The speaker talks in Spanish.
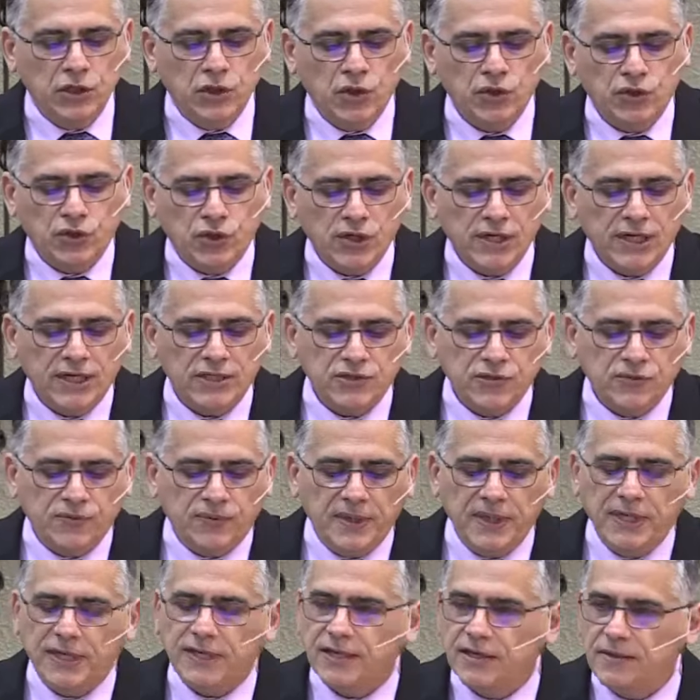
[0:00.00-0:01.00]
nos toca
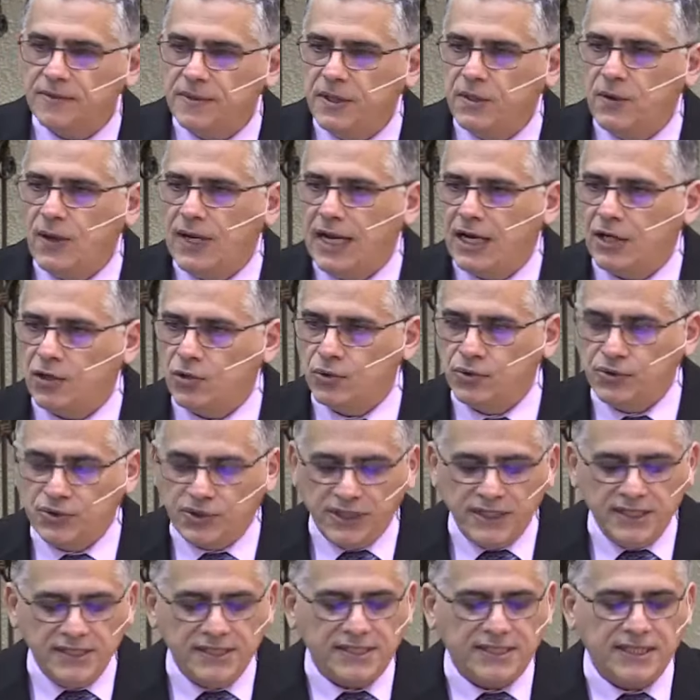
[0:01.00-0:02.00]
sufrir debido a la
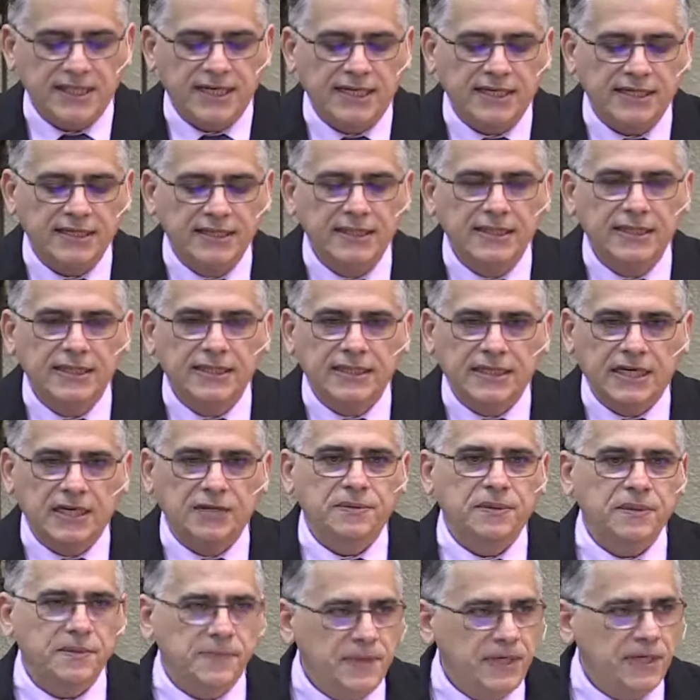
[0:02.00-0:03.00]
justicia
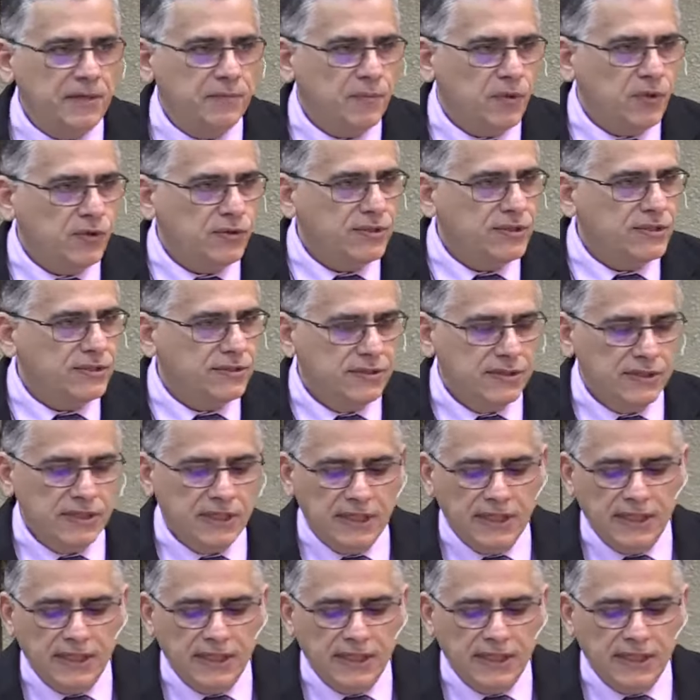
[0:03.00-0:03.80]
que vivimos,